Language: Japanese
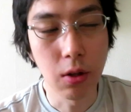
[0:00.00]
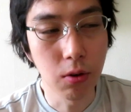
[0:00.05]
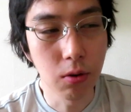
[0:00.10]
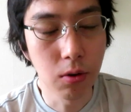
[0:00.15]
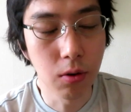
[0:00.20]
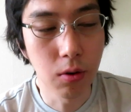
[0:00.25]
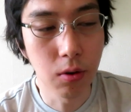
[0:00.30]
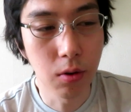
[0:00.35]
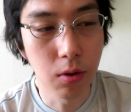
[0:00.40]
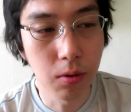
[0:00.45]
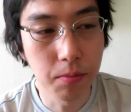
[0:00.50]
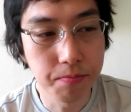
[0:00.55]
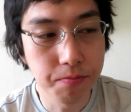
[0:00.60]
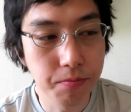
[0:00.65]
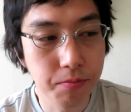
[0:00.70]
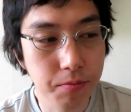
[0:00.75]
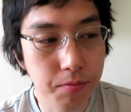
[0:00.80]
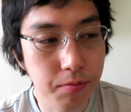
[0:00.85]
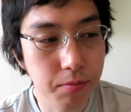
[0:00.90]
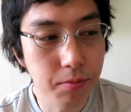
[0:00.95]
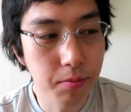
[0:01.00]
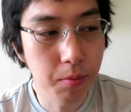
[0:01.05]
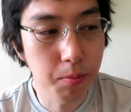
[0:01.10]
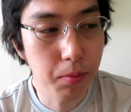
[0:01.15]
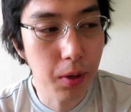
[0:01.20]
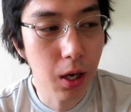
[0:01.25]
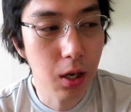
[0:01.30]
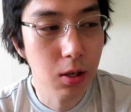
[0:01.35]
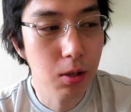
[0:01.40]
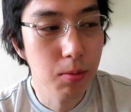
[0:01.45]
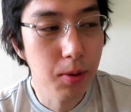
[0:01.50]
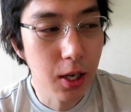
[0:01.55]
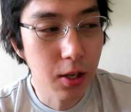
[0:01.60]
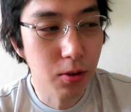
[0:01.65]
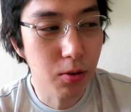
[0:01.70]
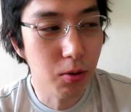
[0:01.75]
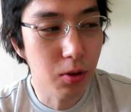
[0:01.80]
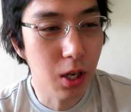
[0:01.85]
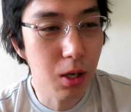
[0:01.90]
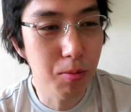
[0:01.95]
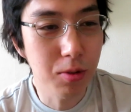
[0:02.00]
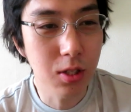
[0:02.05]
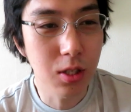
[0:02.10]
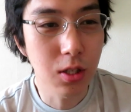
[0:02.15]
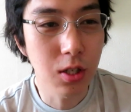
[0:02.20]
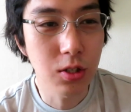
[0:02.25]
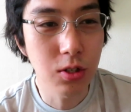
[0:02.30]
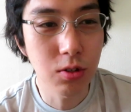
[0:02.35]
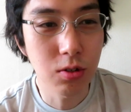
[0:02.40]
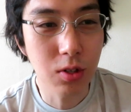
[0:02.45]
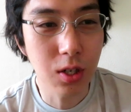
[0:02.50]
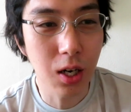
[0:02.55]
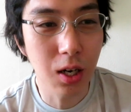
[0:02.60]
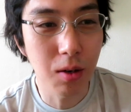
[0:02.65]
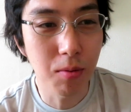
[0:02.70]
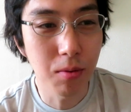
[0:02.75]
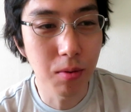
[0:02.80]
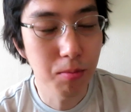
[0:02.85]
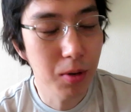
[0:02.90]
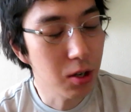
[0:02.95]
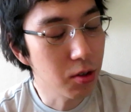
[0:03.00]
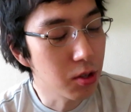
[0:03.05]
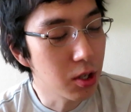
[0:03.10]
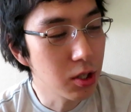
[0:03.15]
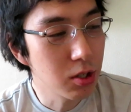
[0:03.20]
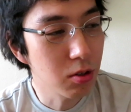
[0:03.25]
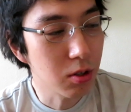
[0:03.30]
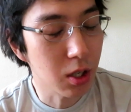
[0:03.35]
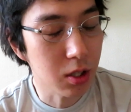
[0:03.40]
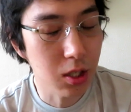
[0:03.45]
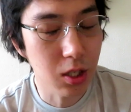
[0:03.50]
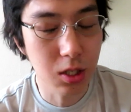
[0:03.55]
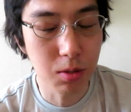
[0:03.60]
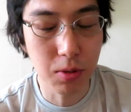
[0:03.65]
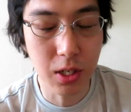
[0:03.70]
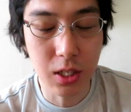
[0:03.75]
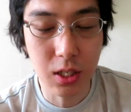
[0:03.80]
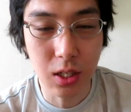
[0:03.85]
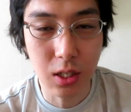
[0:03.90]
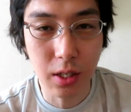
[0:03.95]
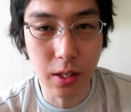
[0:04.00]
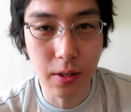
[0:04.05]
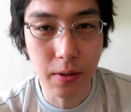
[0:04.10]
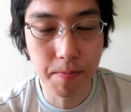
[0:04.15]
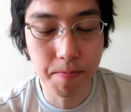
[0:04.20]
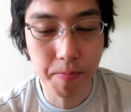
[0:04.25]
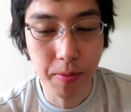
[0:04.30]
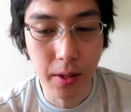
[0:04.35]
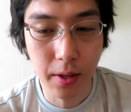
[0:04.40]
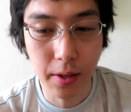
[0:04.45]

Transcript: あのー、アルバイトを辞めて2週間、丸2週間経ちましたね。